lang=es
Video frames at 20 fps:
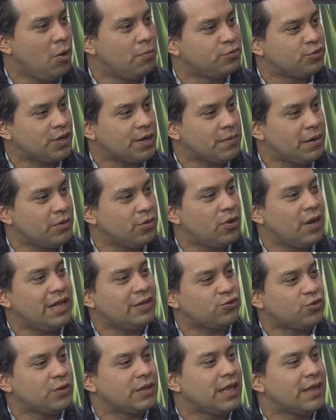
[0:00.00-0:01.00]
observando
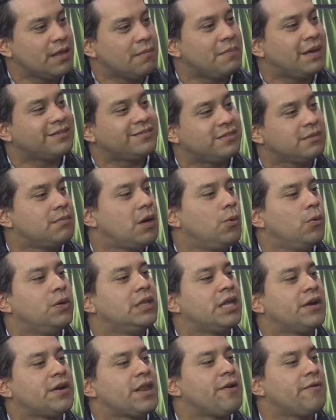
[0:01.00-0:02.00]
las zonas de máxima
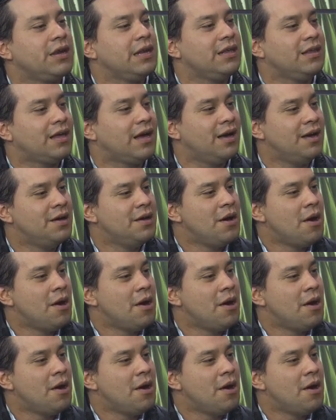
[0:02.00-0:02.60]
vulnerabilidad